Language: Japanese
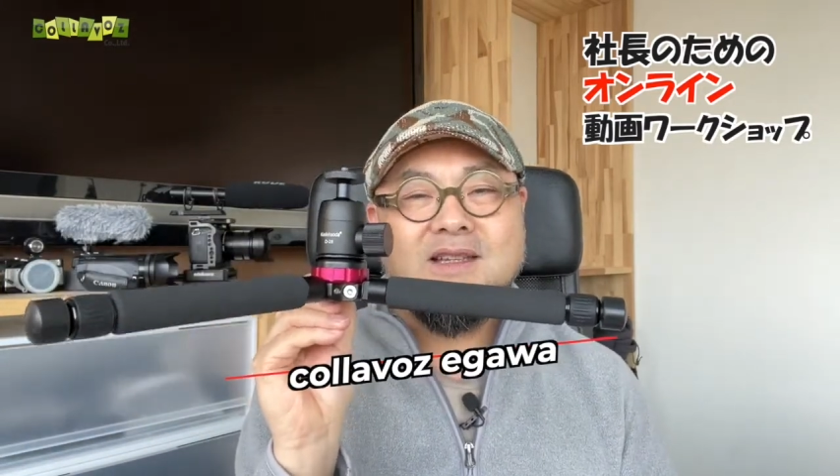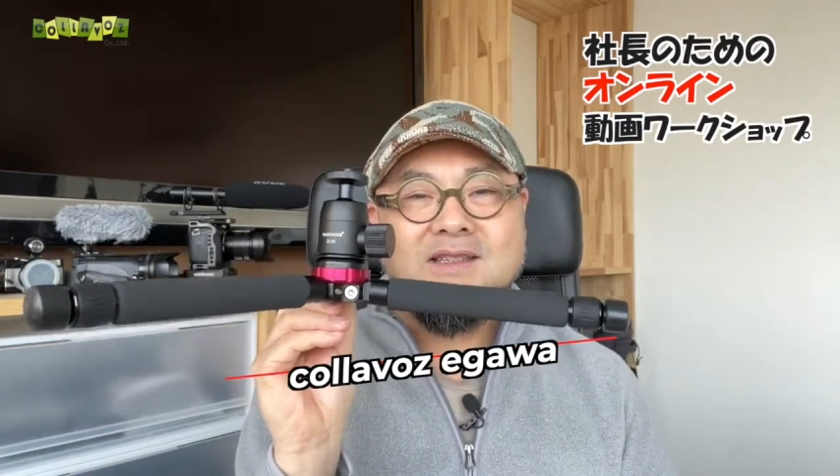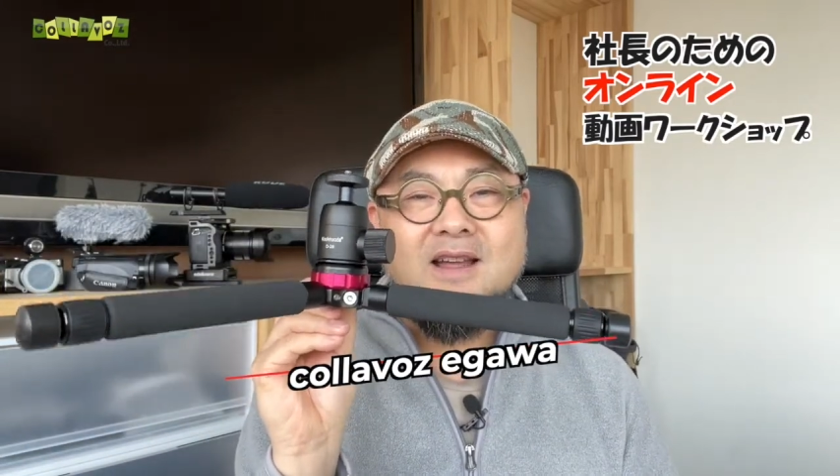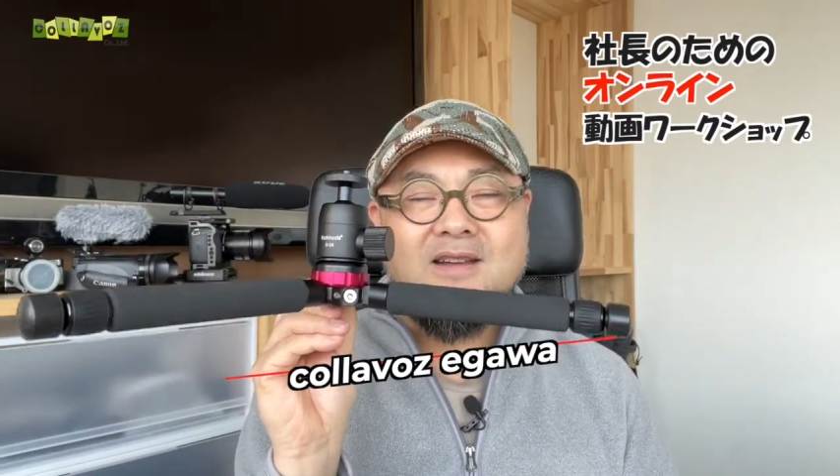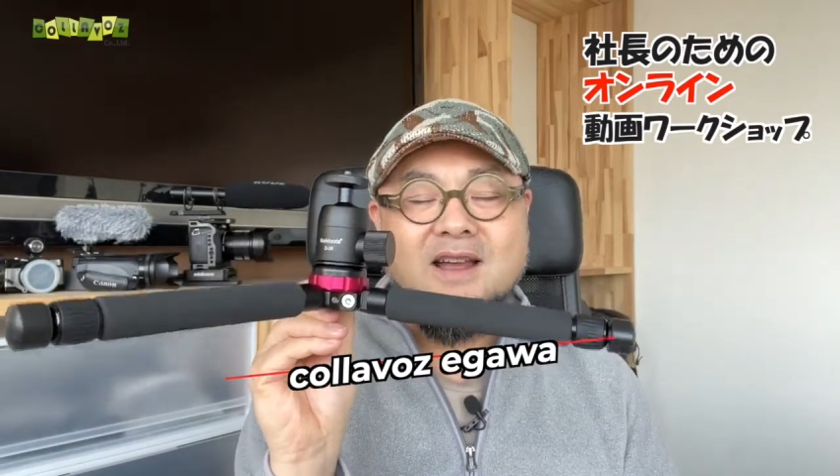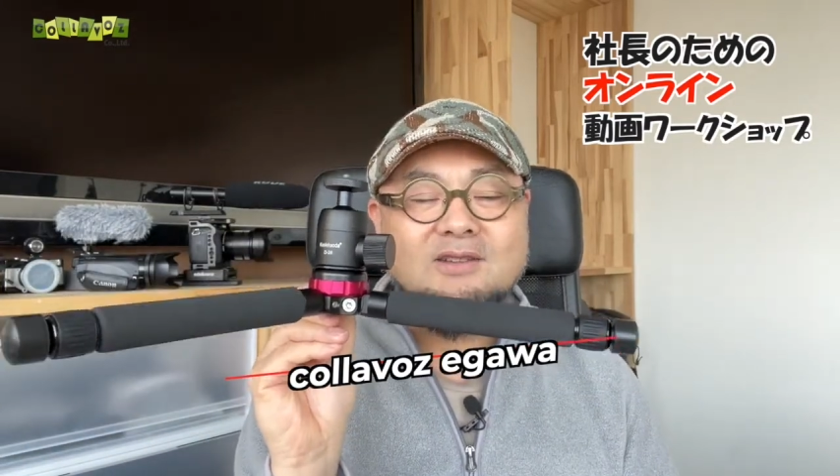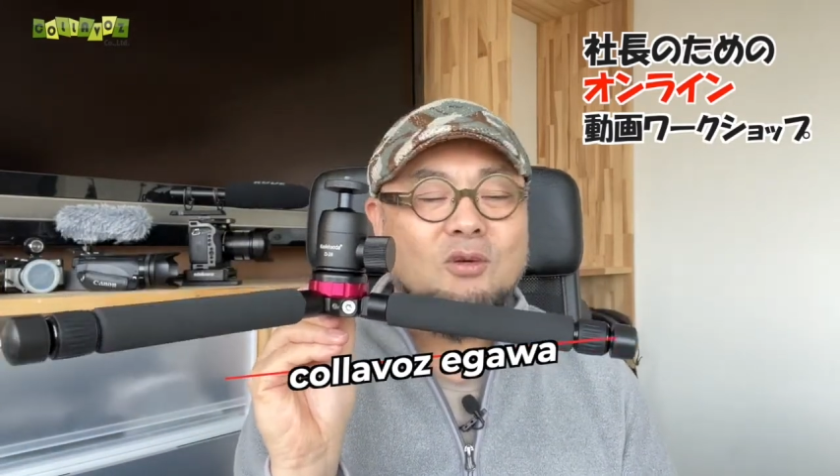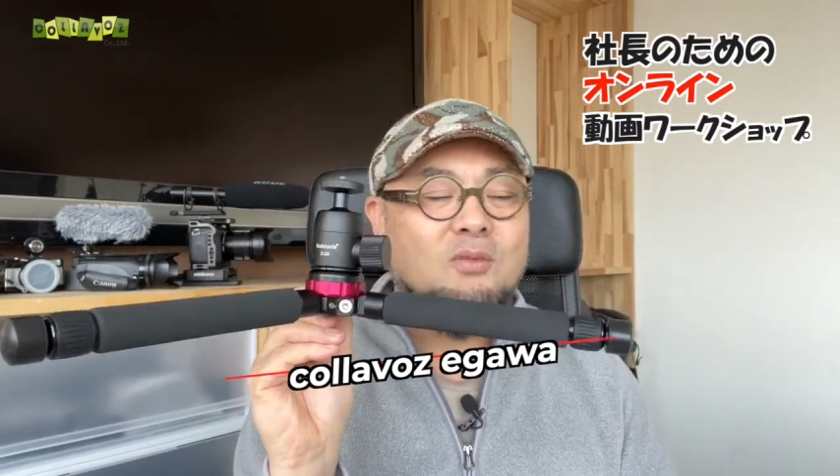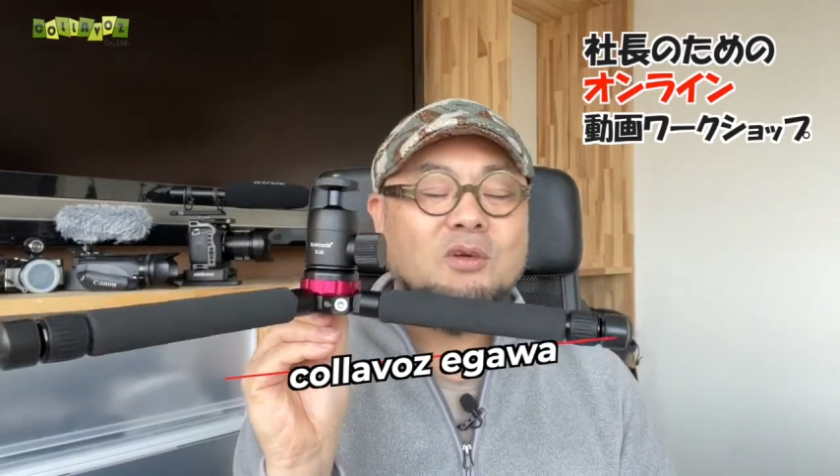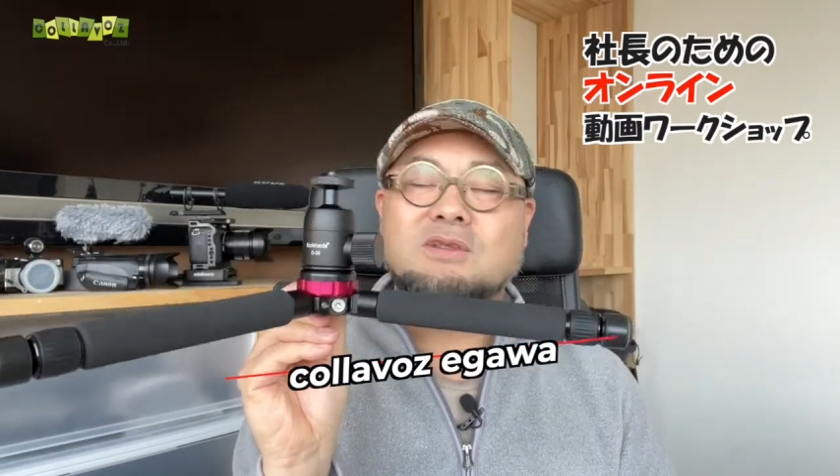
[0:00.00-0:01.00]
影したいな
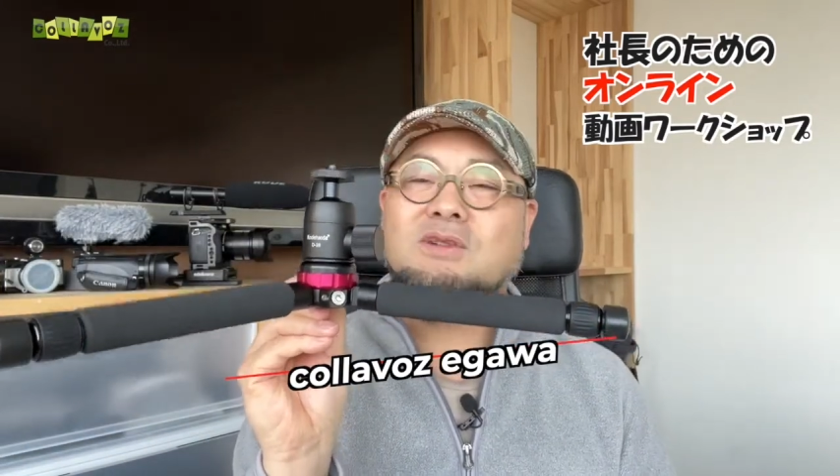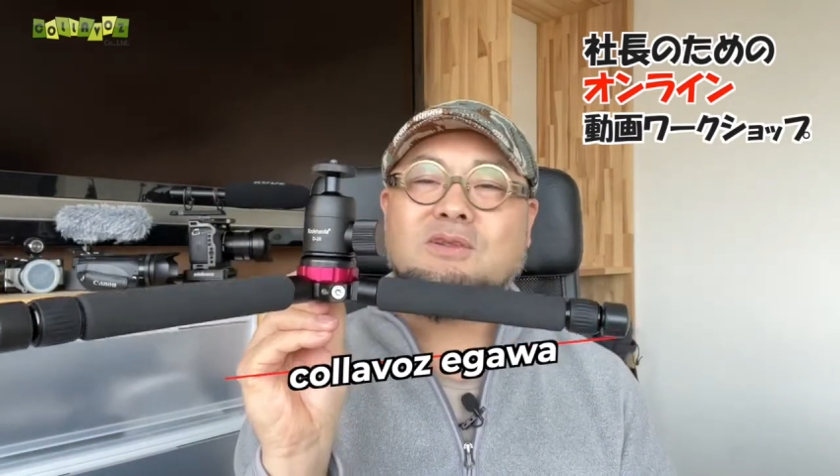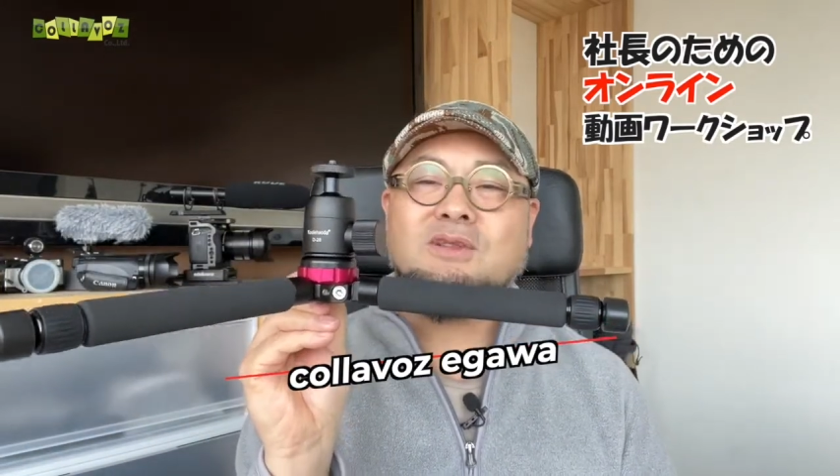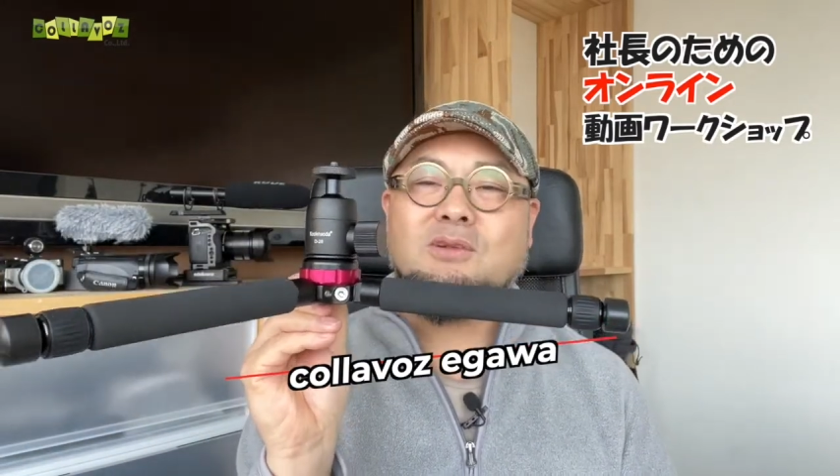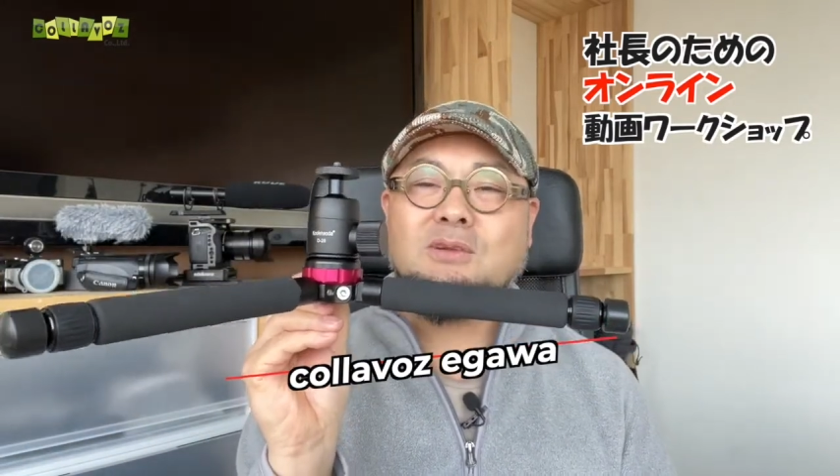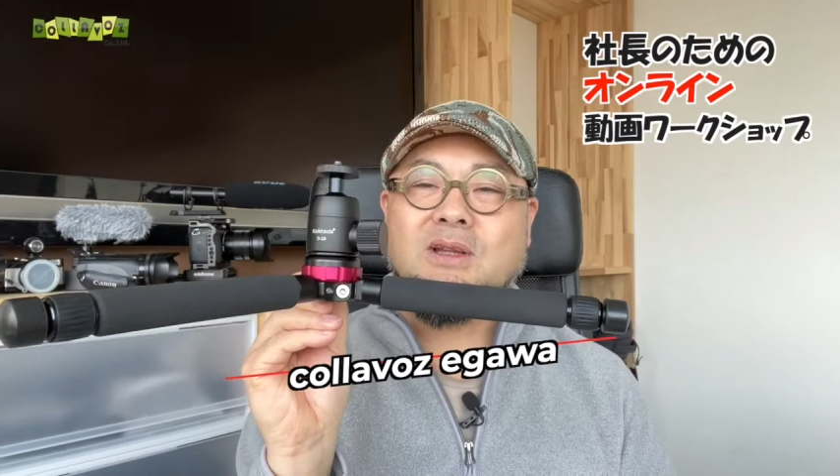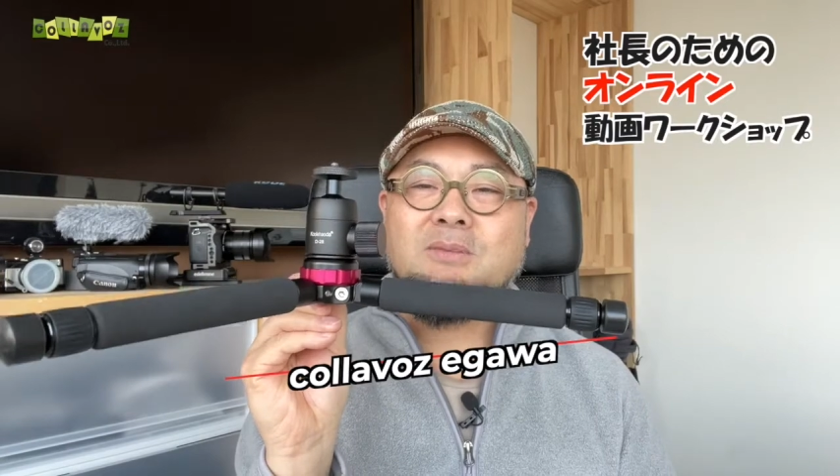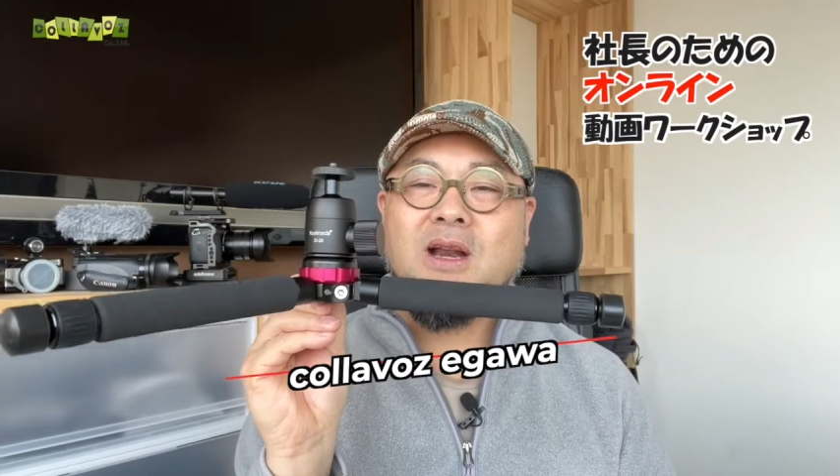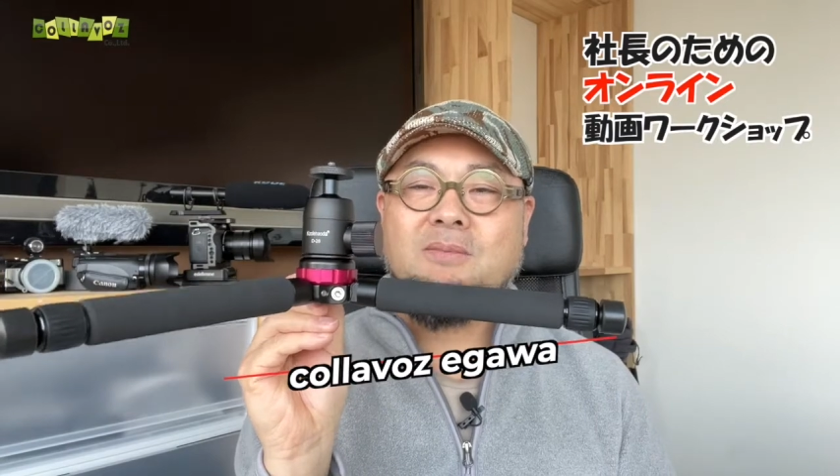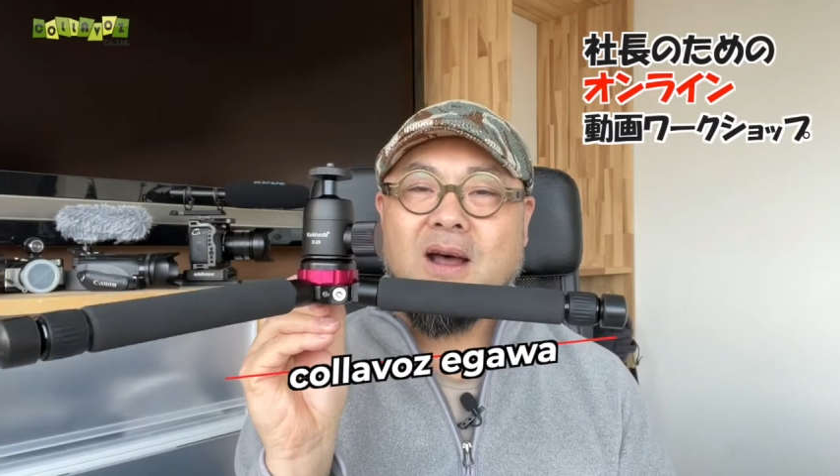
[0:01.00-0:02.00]
と思う人にとって
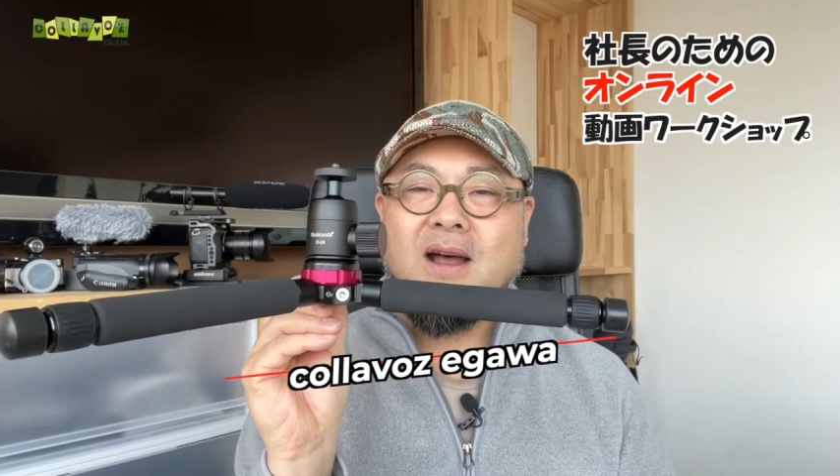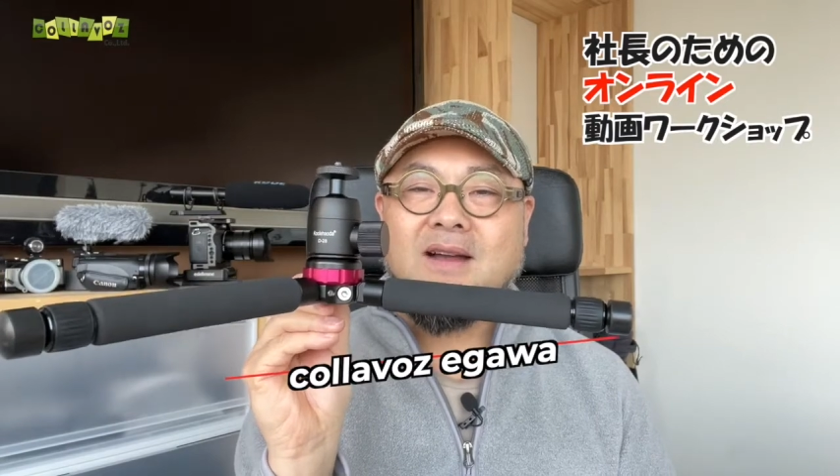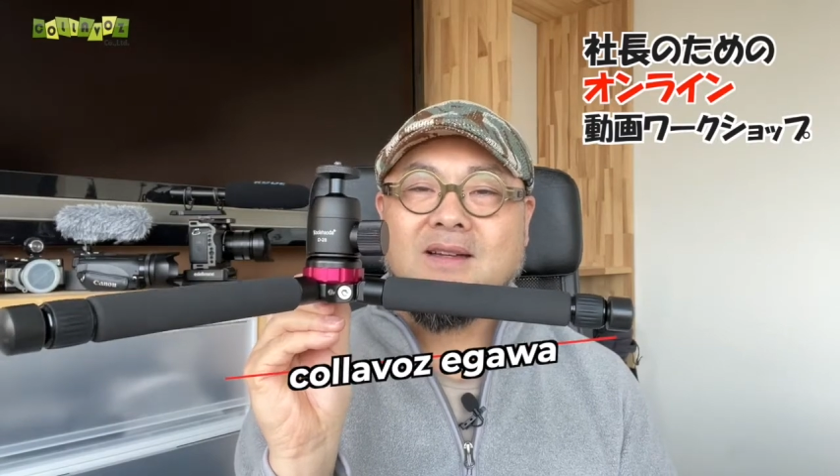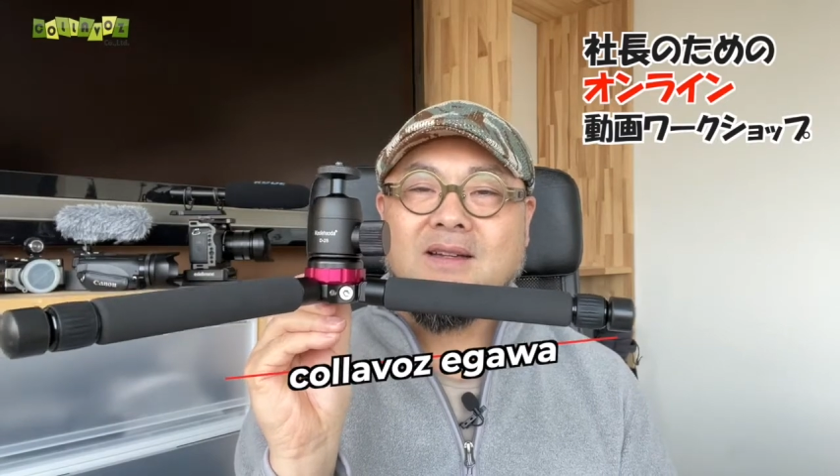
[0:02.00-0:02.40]
みれば